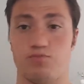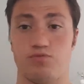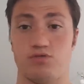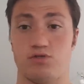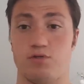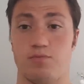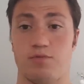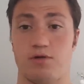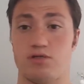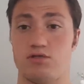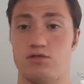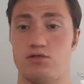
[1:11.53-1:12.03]
Et puis
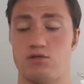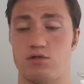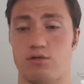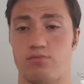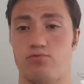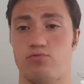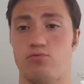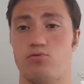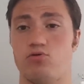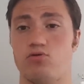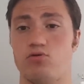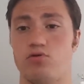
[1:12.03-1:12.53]
c'est parti tout
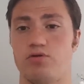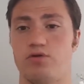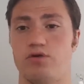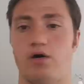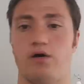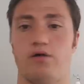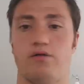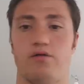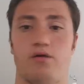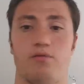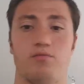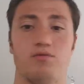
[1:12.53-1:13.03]
simplement
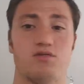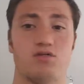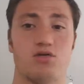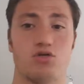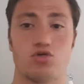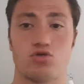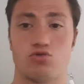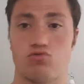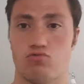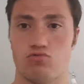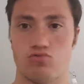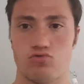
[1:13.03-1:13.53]
d'un
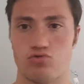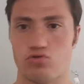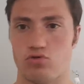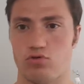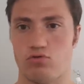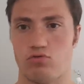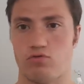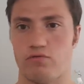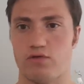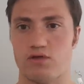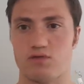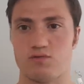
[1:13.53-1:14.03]
message con
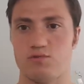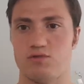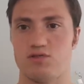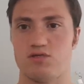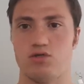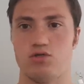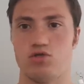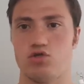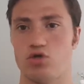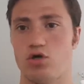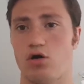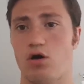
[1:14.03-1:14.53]
sur une converse
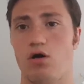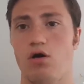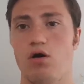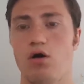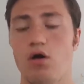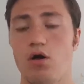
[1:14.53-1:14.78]
messenger